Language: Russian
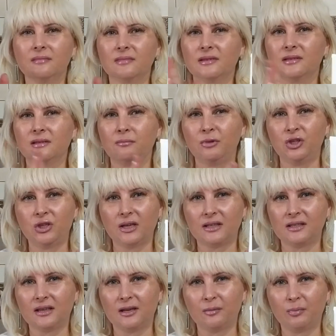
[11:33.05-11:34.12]

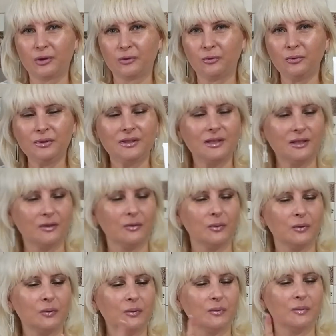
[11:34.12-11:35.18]
Замечательный продукт делают.